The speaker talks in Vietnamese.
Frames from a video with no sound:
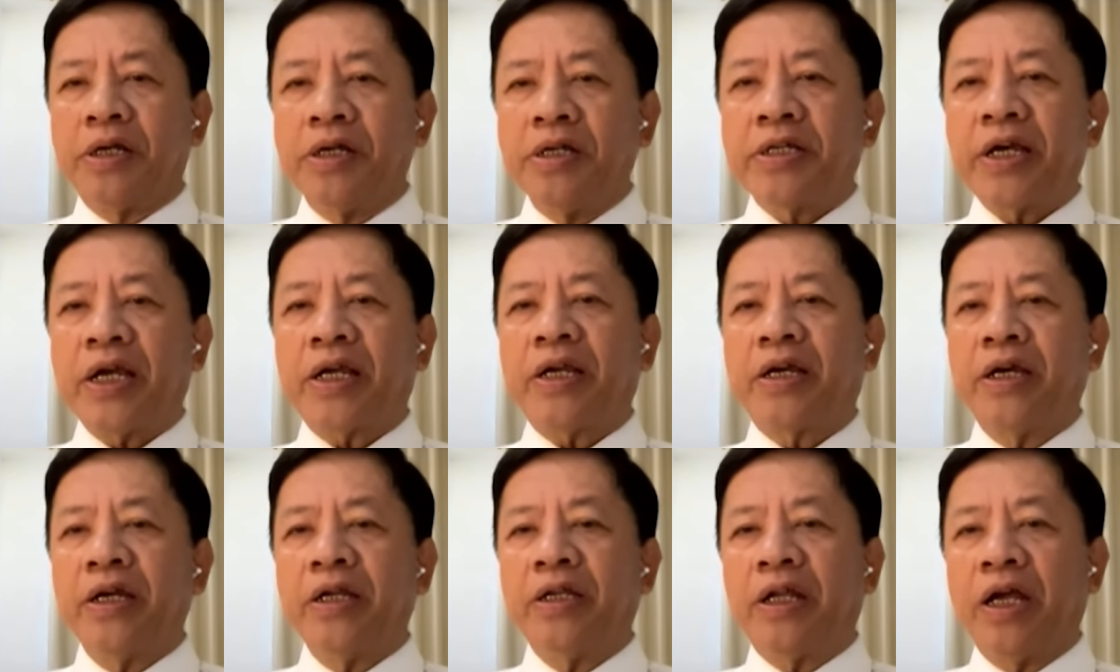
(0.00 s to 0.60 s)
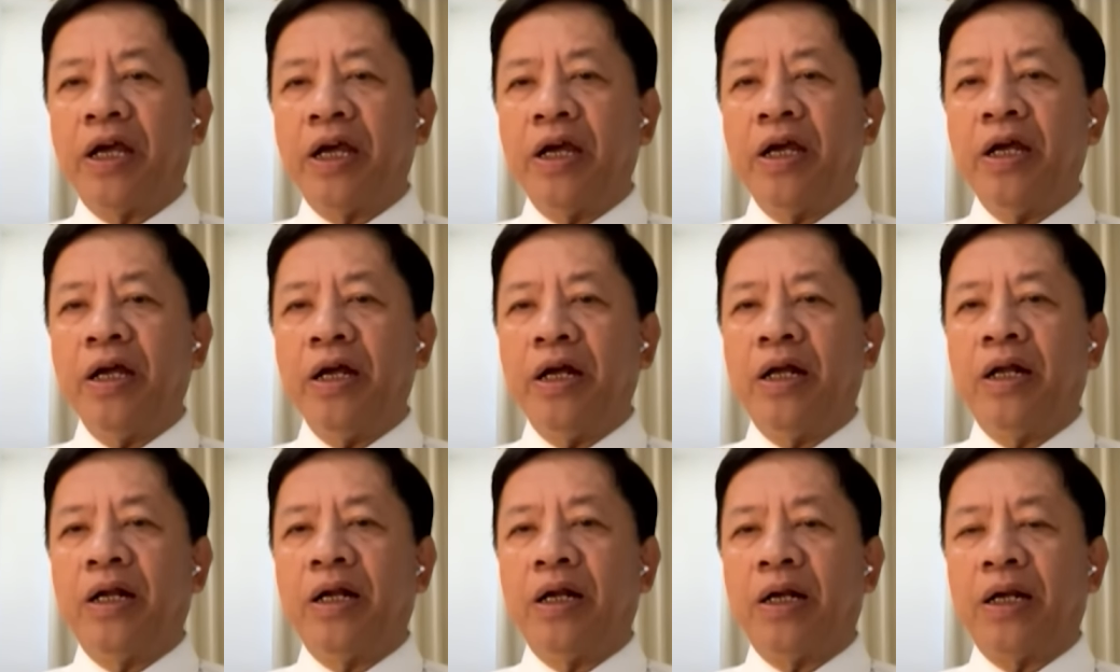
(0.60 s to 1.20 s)
chính sách kinh tế
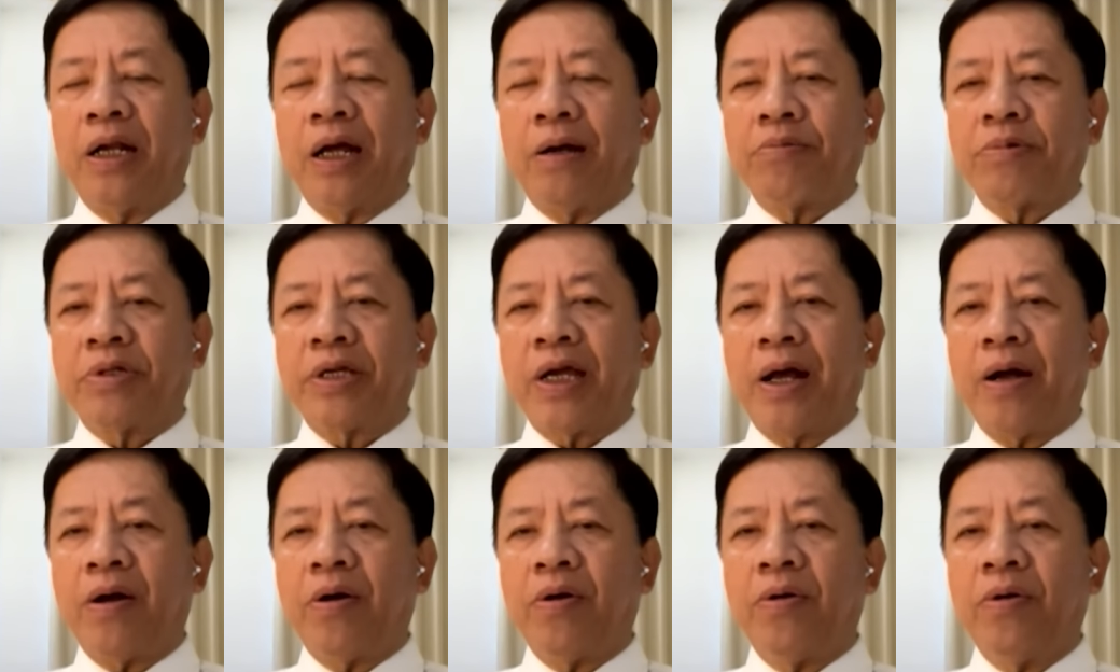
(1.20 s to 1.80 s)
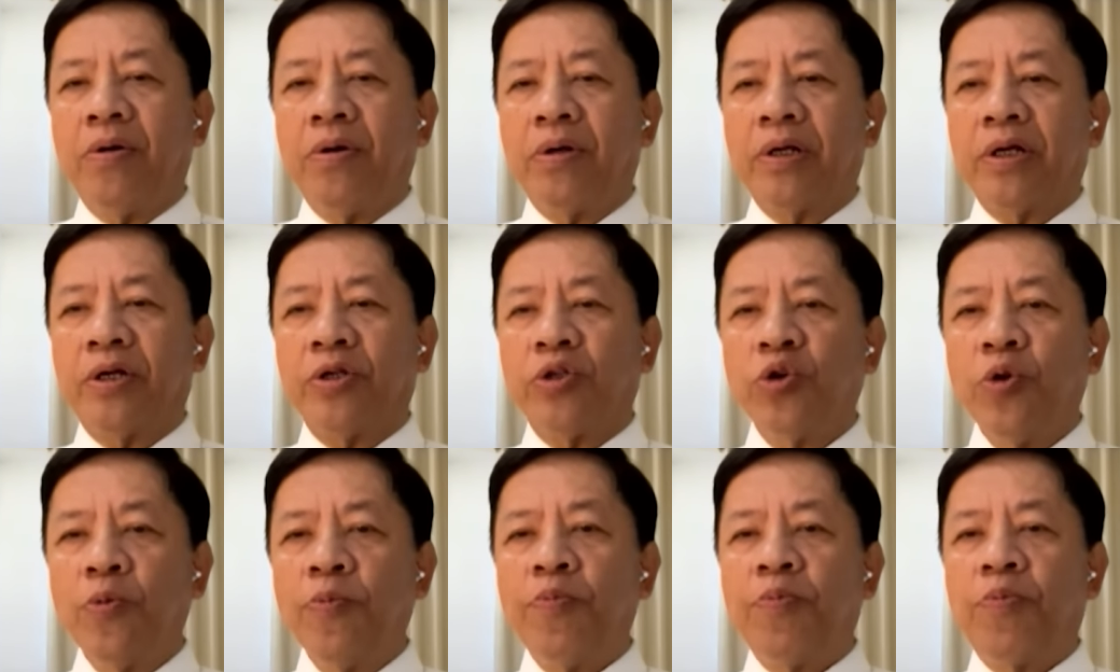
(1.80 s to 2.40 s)
làm sao
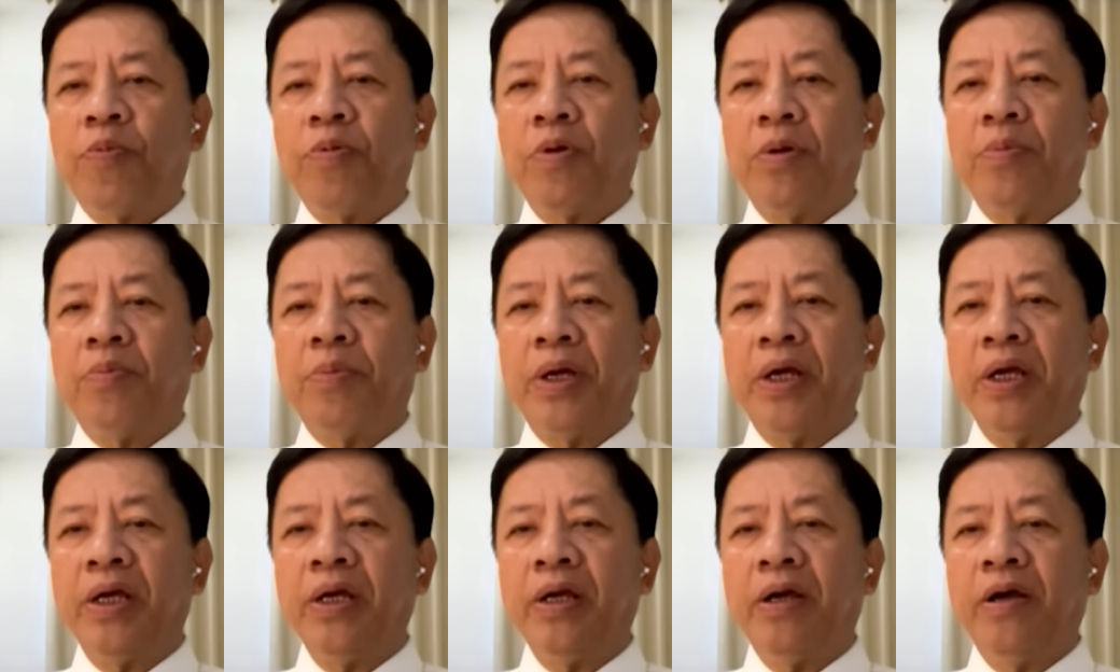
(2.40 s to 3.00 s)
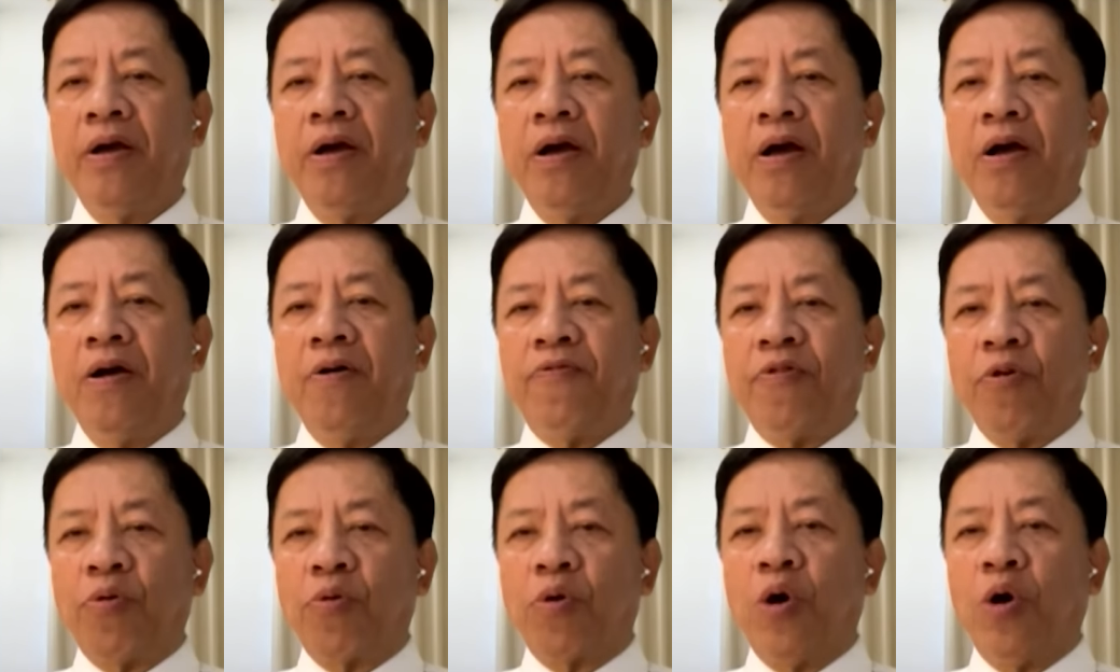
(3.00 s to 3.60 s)
để giúp Mỹ
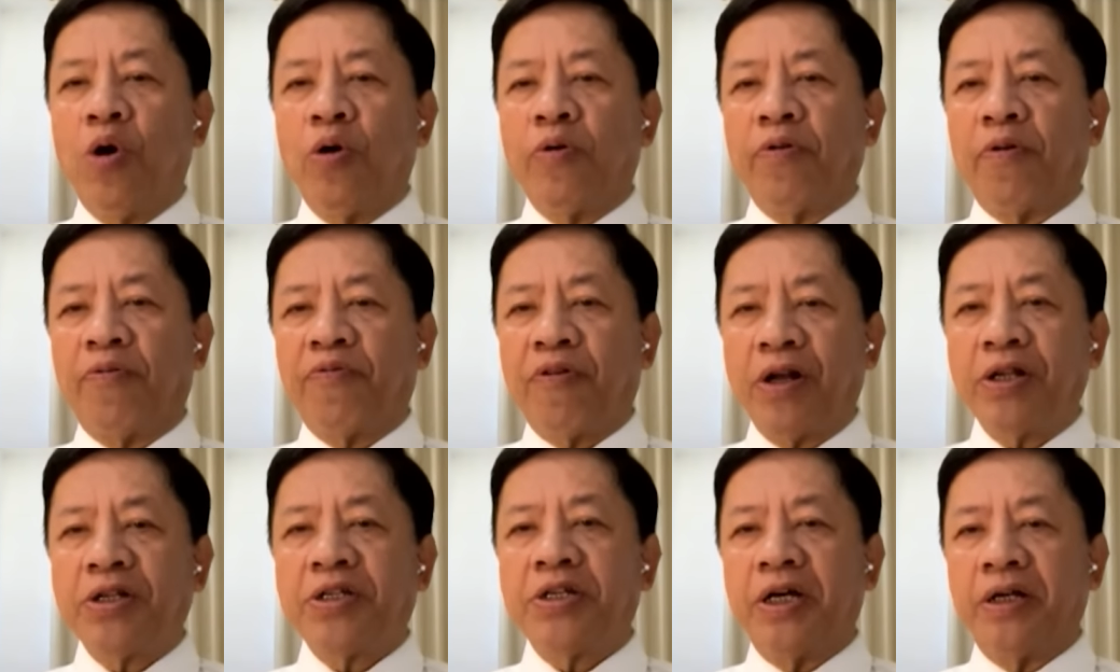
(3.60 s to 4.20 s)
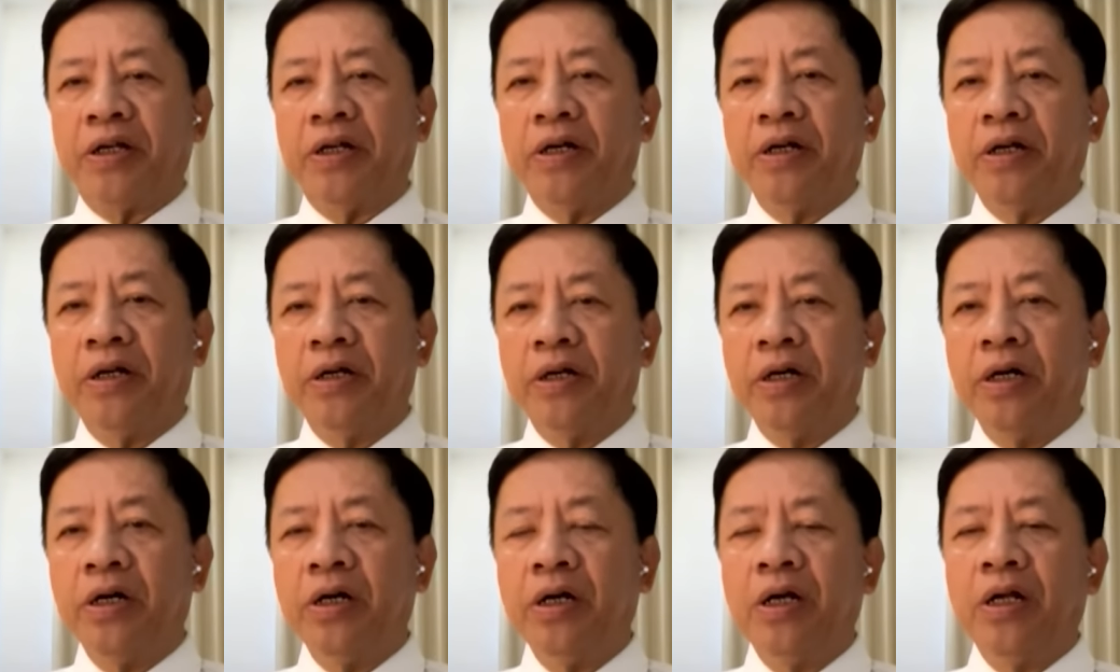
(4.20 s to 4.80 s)
phục hồi và phát triển hơn
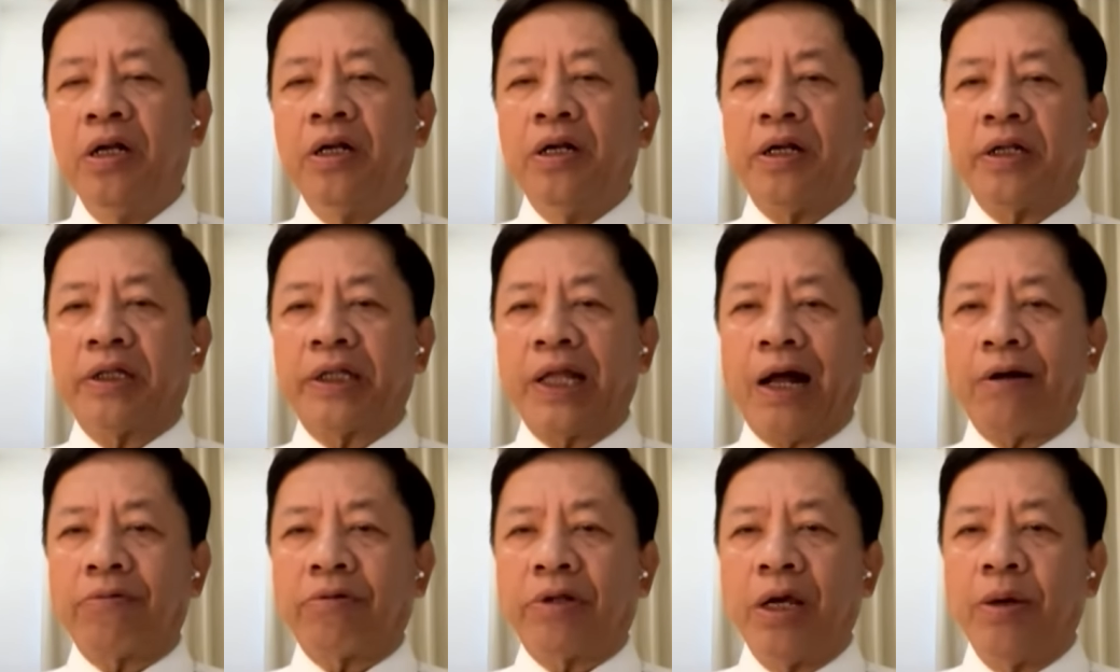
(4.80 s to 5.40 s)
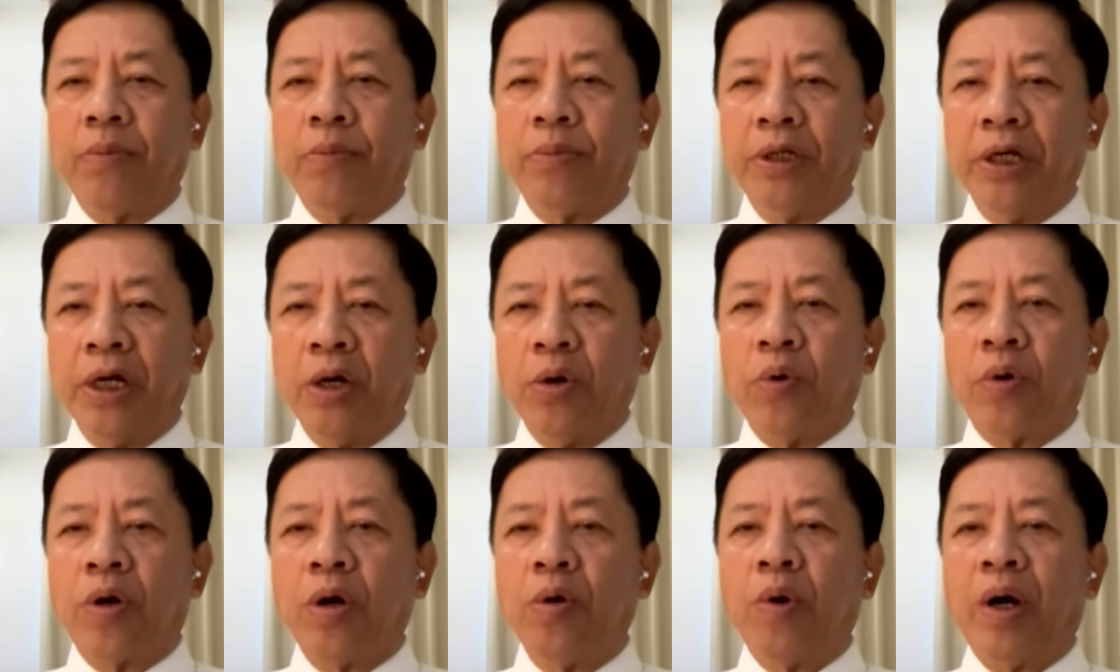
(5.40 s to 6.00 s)
nữa để tạo thêm
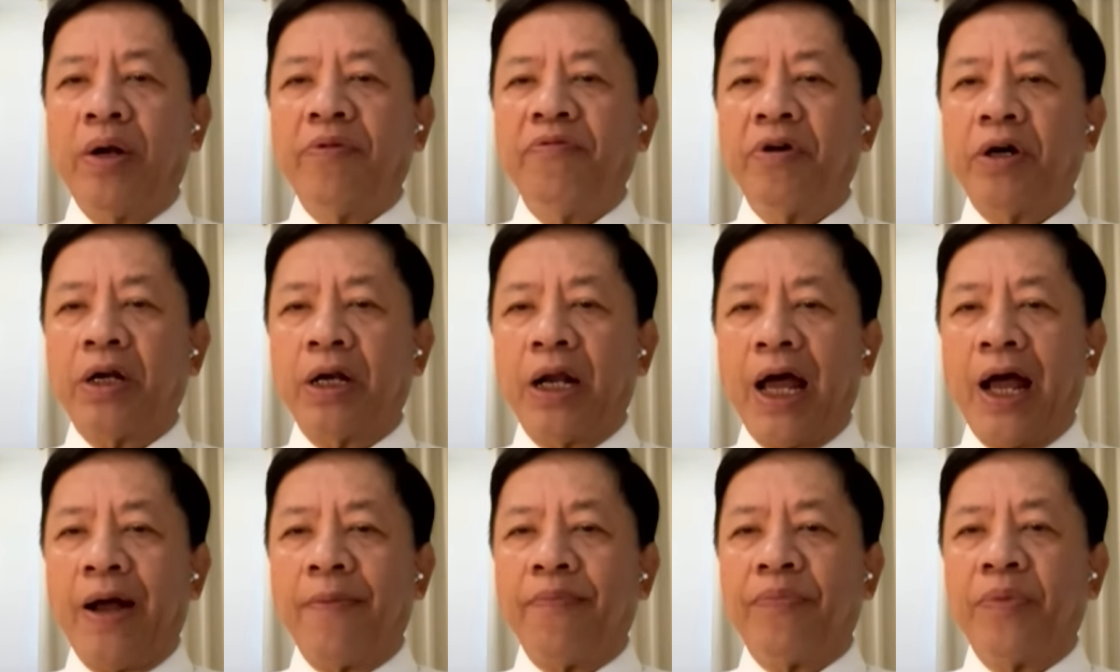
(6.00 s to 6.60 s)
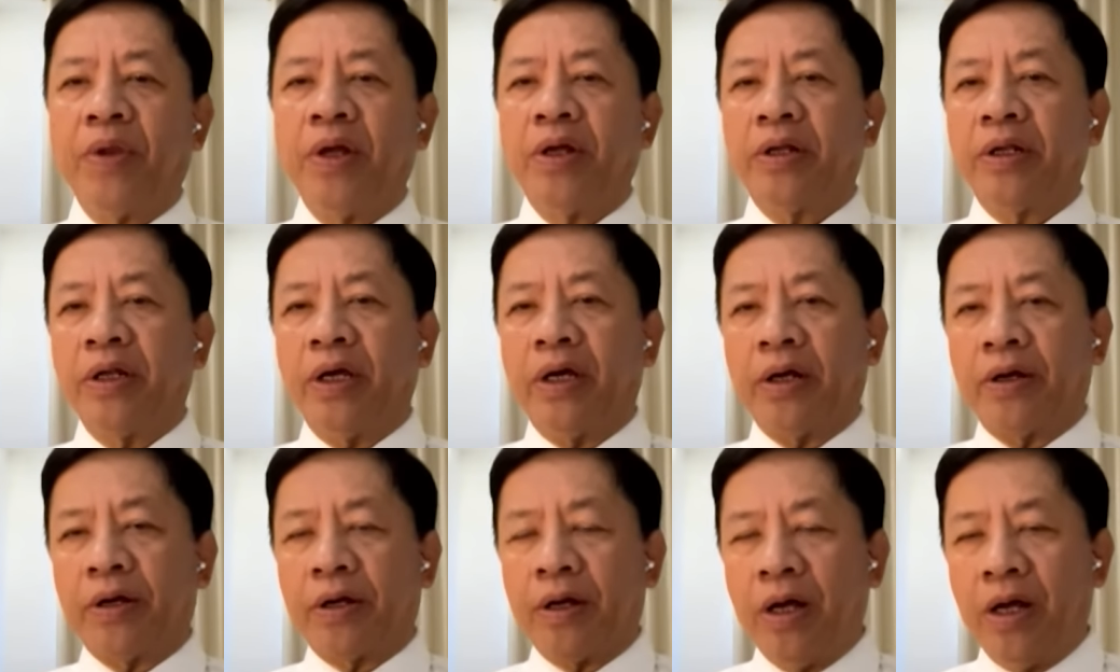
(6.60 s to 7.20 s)
nhiều công an việc làm
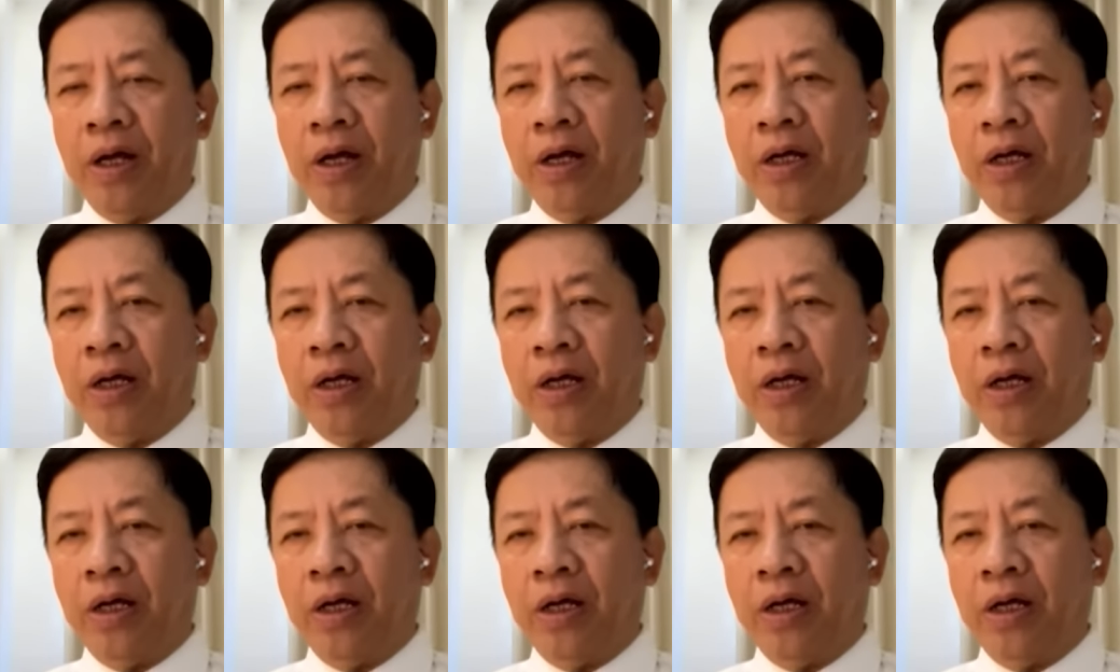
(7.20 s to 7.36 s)
để